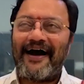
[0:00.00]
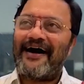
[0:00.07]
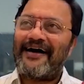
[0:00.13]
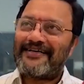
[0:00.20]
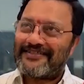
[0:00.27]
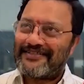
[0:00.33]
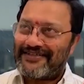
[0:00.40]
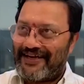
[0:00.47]
ఆ
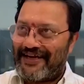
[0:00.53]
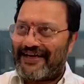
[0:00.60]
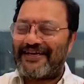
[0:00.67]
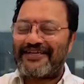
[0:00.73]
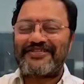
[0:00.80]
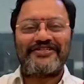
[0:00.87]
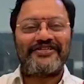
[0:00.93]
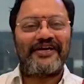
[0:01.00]

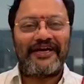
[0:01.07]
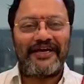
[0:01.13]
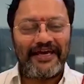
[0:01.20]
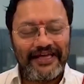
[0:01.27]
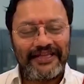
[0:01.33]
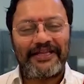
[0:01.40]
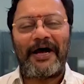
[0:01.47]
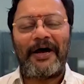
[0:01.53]
శ్రీకృష్ణ
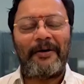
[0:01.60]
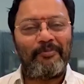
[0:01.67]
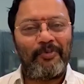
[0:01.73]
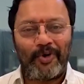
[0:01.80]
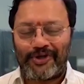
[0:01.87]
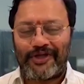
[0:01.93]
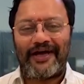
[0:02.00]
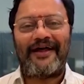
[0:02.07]
గీతా
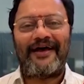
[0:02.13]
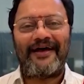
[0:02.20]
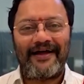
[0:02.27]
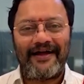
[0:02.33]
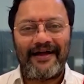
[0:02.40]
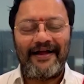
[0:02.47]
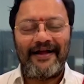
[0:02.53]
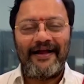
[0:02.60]
బోధన
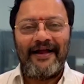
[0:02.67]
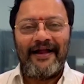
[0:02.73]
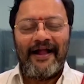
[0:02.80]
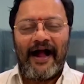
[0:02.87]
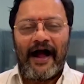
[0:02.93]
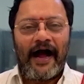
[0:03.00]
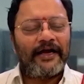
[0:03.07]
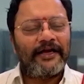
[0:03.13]

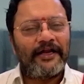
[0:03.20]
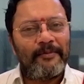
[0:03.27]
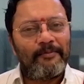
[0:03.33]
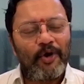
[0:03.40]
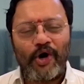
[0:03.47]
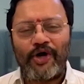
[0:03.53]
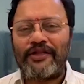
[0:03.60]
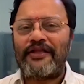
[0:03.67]
ఆయన
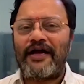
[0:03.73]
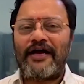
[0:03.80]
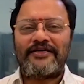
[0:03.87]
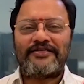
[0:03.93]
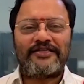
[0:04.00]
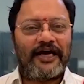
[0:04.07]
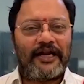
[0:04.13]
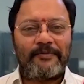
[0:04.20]
మోహన్
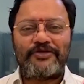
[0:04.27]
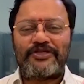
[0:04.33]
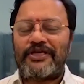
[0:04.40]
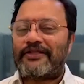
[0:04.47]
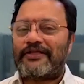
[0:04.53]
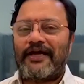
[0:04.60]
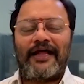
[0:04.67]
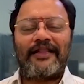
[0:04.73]
దాస్
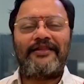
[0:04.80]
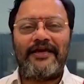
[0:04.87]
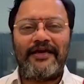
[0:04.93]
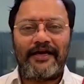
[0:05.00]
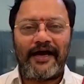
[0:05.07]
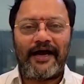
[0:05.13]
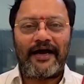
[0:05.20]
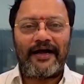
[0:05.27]
కరంచంద్
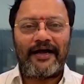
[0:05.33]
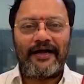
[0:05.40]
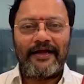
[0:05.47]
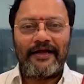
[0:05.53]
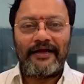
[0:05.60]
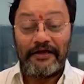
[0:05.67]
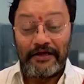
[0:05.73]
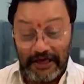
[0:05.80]
గాంధీగా
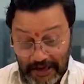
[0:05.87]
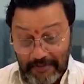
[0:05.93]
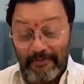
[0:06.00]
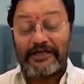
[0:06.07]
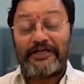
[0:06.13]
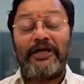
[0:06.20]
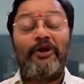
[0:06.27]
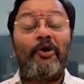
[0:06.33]
ఈ
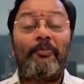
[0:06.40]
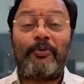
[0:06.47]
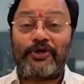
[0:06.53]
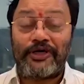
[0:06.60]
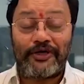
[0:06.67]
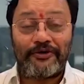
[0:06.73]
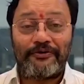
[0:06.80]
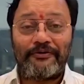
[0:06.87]
మట్టిలో
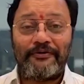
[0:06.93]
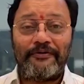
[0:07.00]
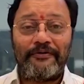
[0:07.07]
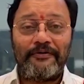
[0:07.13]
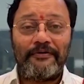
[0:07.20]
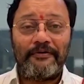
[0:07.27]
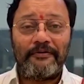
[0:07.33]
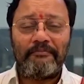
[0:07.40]
పుట్టడం
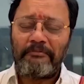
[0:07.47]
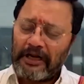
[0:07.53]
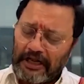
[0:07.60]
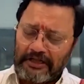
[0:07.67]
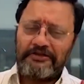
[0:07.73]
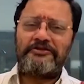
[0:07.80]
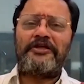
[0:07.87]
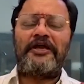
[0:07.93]

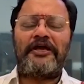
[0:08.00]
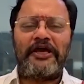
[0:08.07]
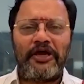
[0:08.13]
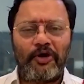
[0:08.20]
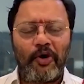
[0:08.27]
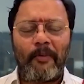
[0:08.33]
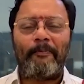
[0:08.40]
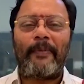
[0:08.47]
మనందరికీ
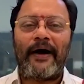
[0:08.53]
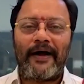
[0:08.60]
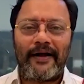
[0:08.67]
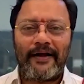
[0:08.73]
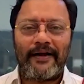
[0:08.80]
గొప్ప